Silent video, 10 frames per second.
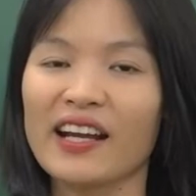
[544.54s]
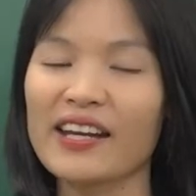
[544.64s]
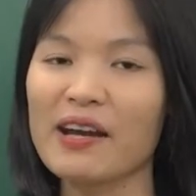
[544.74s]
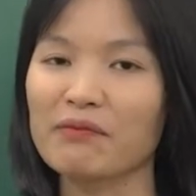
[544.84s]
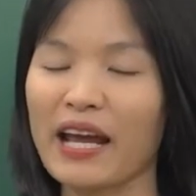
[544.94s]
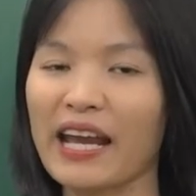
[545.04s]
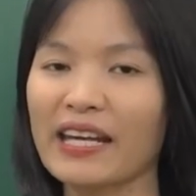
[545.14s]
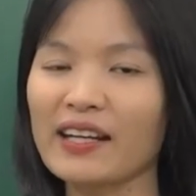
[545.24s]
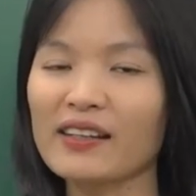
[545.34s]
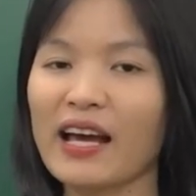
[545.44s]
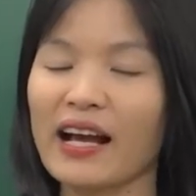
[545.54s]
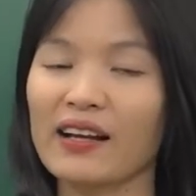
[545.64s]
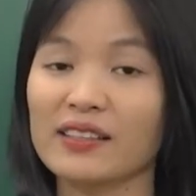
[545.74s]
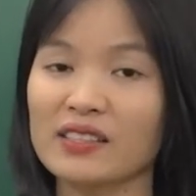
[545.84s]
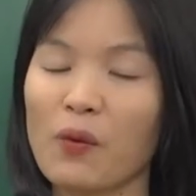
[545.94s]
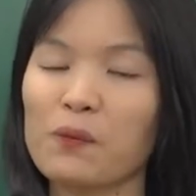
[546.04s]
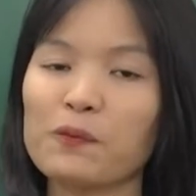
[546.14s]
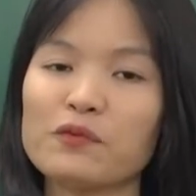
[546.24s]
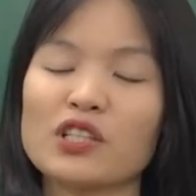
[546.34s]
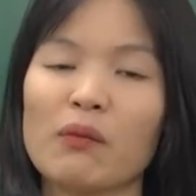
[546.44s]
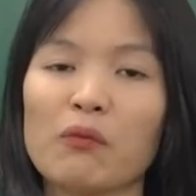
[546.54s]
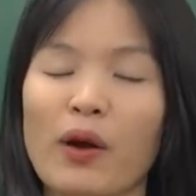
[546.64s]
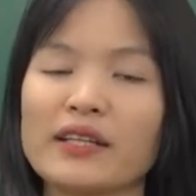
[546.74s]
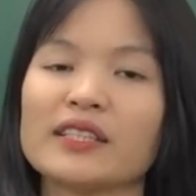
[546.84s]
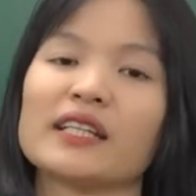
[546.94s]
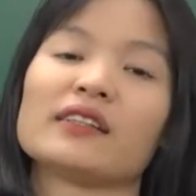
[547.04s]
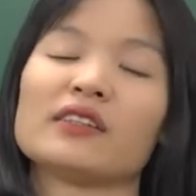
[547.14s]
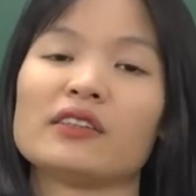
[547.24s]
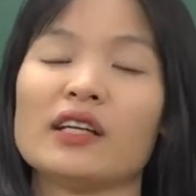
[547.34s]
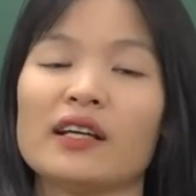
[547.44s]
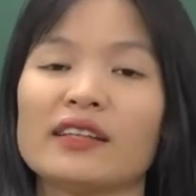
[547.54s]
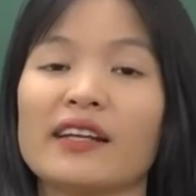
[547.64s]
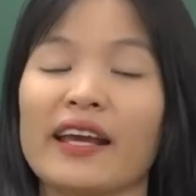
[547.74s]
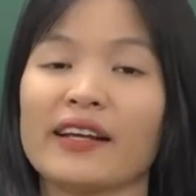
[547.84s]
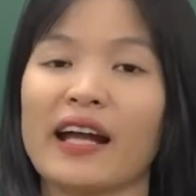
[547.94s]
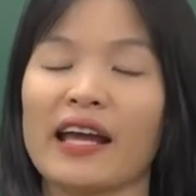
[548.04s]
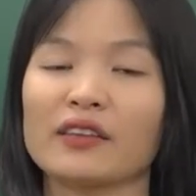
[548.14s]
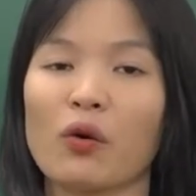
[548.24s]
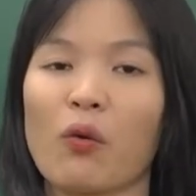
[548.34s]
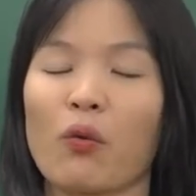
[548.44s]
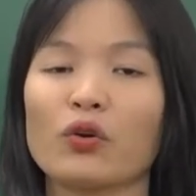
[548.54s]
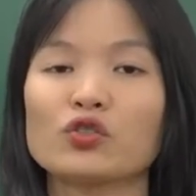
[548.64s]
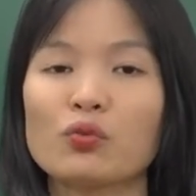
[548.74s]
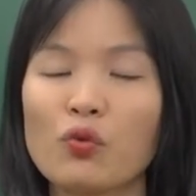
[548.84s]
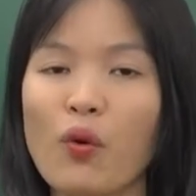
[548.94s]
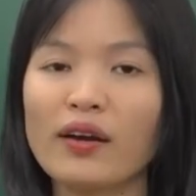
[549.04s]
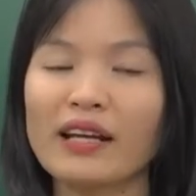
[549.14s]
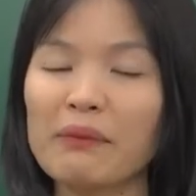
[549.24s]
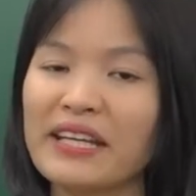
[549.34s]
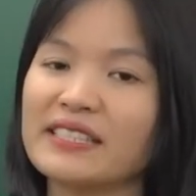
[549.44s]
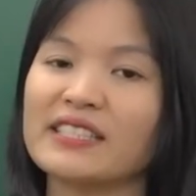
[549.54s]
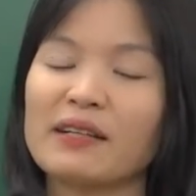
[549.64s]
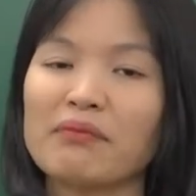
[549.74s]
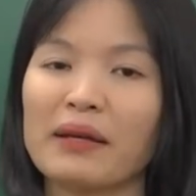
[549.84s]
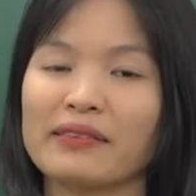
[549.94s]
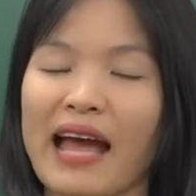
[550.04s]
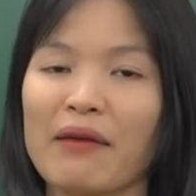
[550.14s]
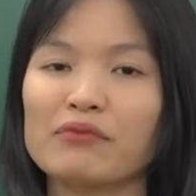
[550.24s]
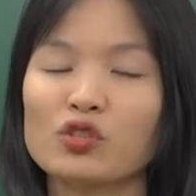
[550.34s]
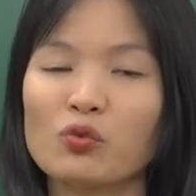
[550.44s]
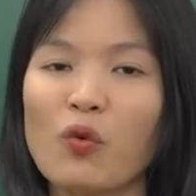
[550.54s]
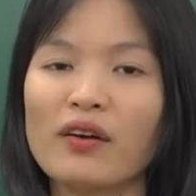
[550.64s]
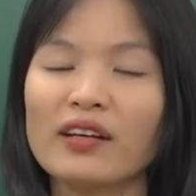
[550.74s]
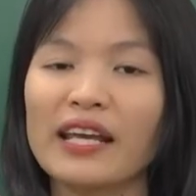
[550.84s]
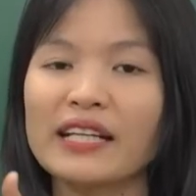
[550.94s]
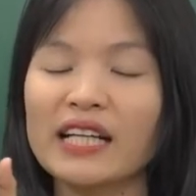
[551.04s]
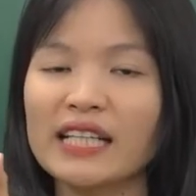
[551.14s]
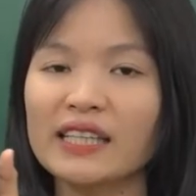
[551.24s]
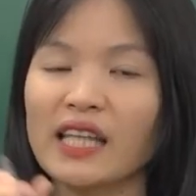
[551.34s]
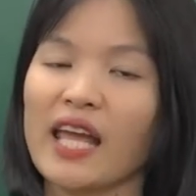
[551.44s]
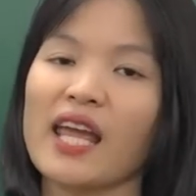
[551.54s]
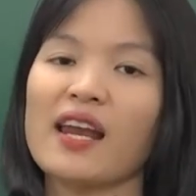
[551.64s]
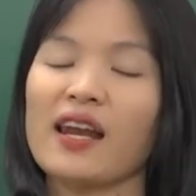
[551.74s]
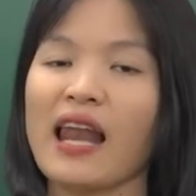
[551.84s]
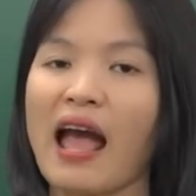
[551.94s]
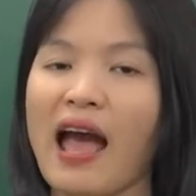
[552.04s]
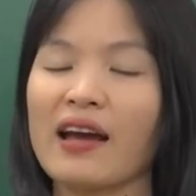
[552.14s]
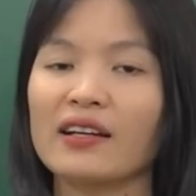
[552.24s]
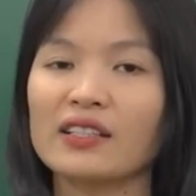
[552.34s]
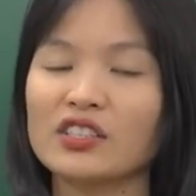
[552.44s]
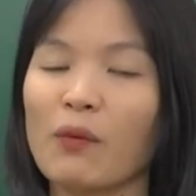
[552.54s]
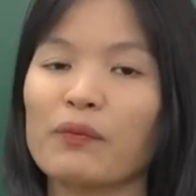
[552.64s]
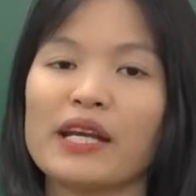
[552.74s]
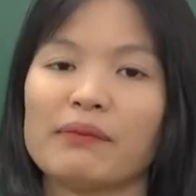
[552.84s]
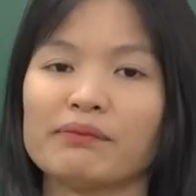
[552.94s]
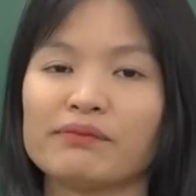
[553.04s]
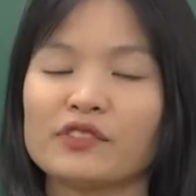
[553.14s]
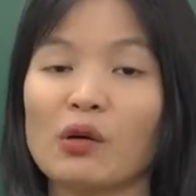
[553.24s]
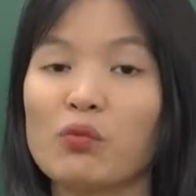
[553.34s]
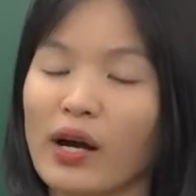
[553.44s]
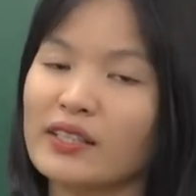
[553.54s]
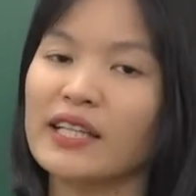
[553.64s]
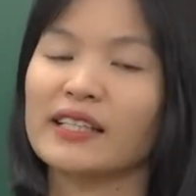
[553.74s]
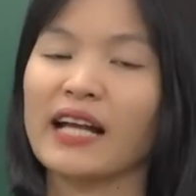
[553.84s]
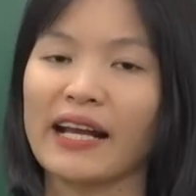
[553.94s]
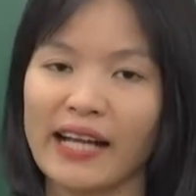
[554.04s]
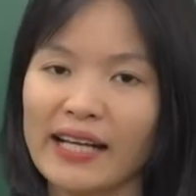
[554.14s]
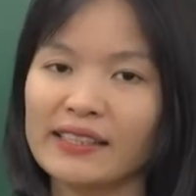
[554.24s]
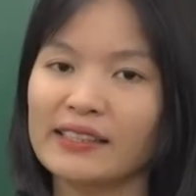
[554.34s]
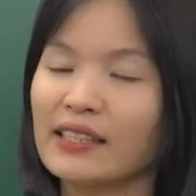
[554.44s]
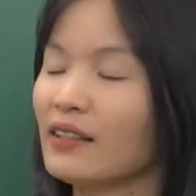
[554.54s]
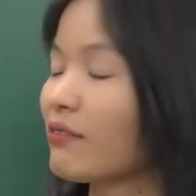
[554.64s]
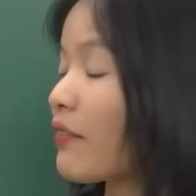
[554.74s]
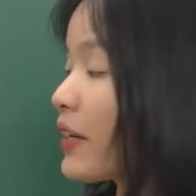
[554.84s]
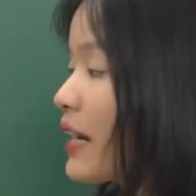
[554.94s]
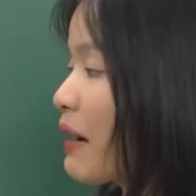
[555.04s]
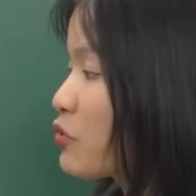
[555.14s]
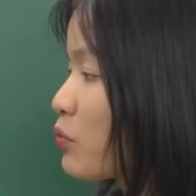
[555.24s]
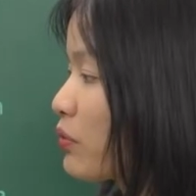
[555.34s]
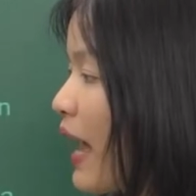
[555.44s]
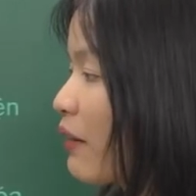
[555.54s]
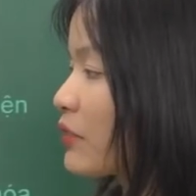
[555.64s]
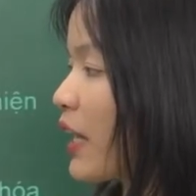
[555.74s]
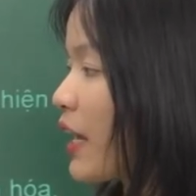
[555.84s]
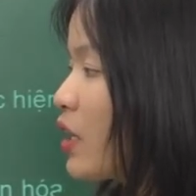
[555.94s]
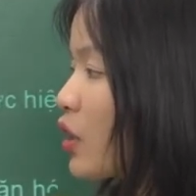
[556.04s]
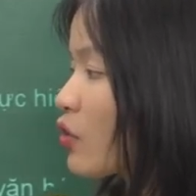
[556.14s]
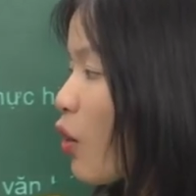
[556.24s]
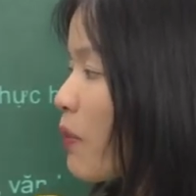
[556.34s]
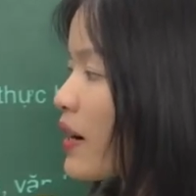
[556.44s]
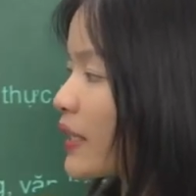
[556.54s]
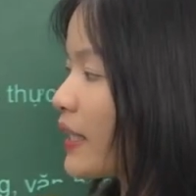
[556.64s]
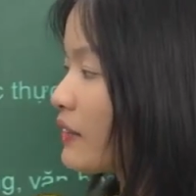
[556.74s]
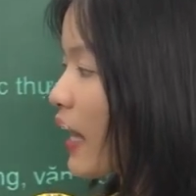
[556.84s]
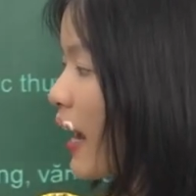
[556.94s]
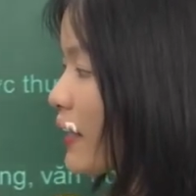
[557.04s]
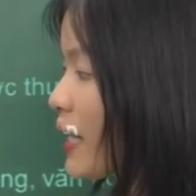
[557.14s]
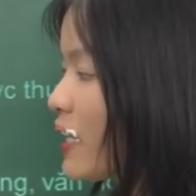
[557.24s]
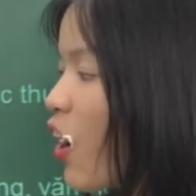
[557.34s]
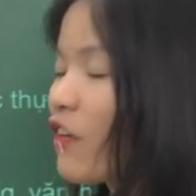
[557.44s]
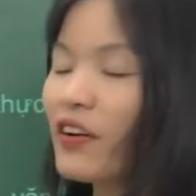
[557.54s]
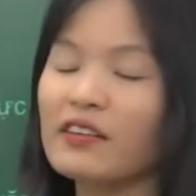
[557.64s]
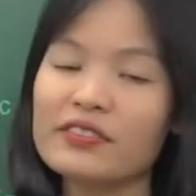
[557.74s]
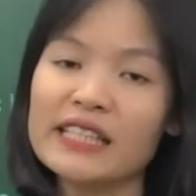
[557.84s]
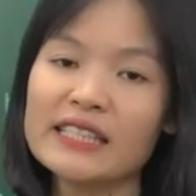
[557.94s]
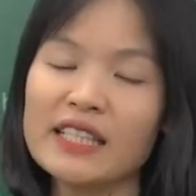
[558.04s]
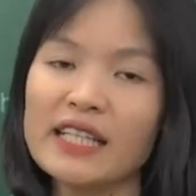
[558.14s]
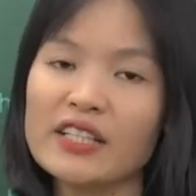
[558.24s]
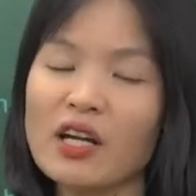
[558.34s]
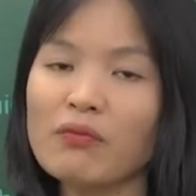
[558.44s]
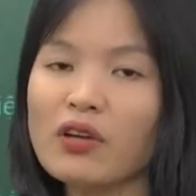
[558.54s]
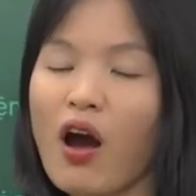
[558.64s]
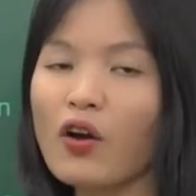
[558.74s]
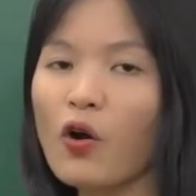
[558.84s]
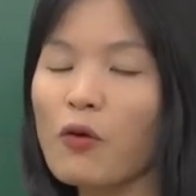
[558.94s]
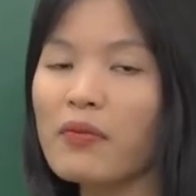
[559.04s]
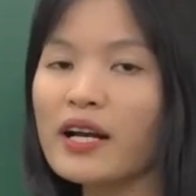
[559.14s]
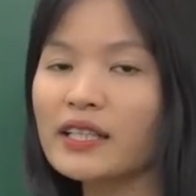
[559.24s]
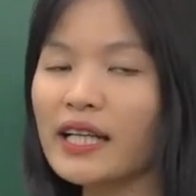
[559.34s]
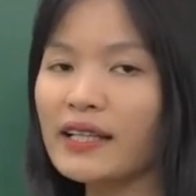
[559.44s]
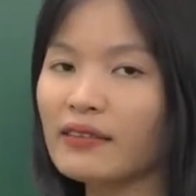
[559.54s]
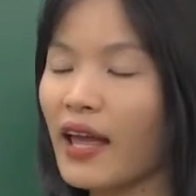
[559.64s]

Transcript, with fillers: cái điểm này rất là giống trong quá trình tiến hành cải tổ của Trung Quốc năm 1978, Trung Quốc lấy kinh tế là trọng điểm trong quá trình cải cách. Và Việt Nam chúng ta cũng thế, đổi mới kinh tế đi đôi với chính trị, trong đó đổi mới kinh